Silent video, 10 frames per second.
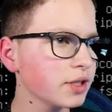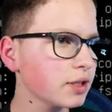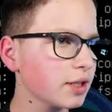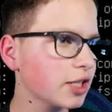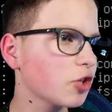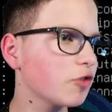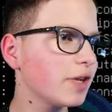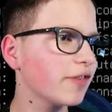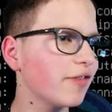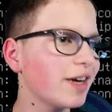Dann solltet ihr
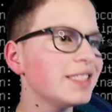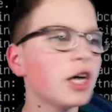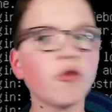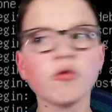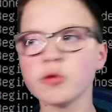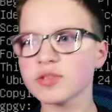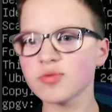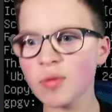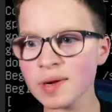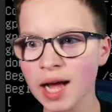vielleicht, falls ihr
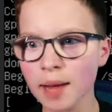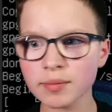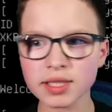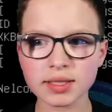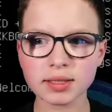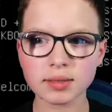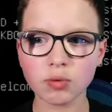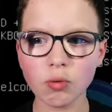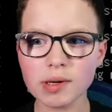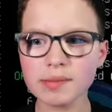Auflösungsprobleme habt, das
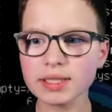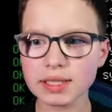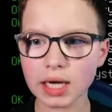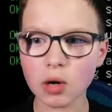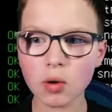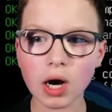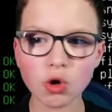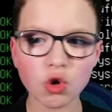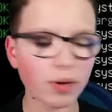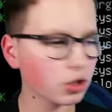Problem sich auch
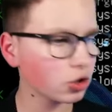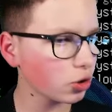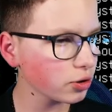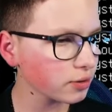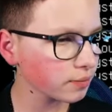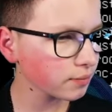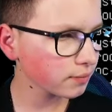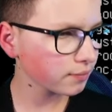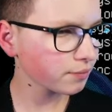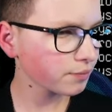automatisch lösen.
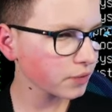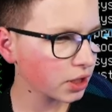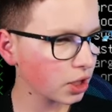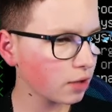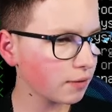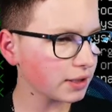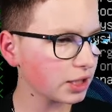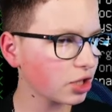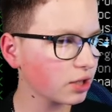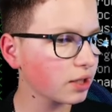Hält ihr dann
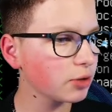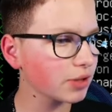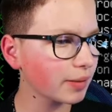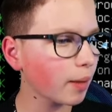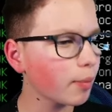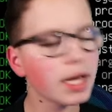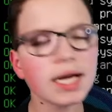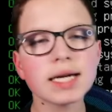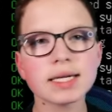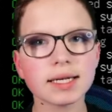startet Linux einmal ab.
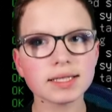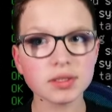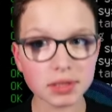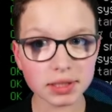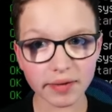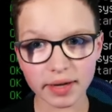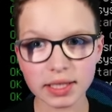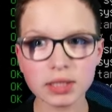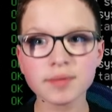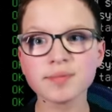Das ist noch nicht der
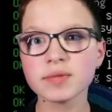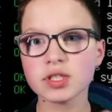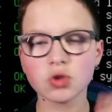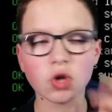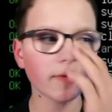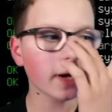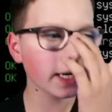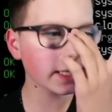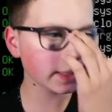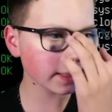fertige Server.
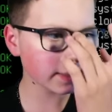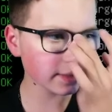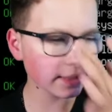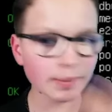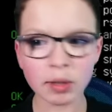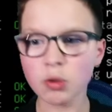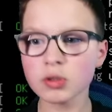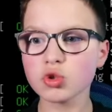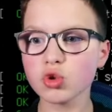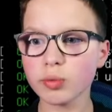Heißt, jetzt ist lieber kurz
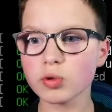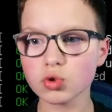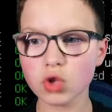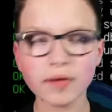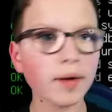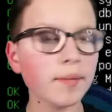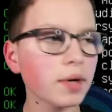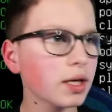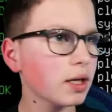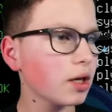Ubuntu Server
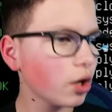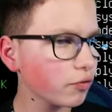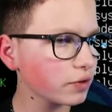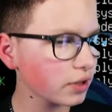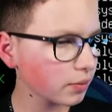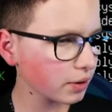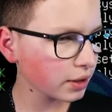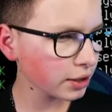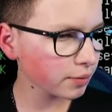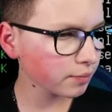auf unserem
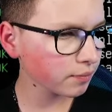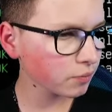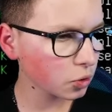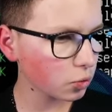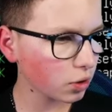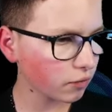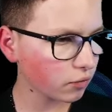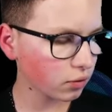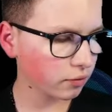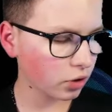Gerät oder vor
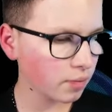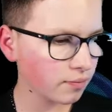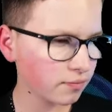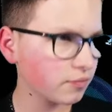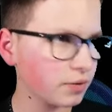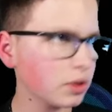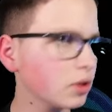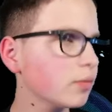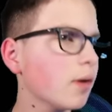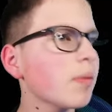allem wie auch
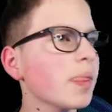immer.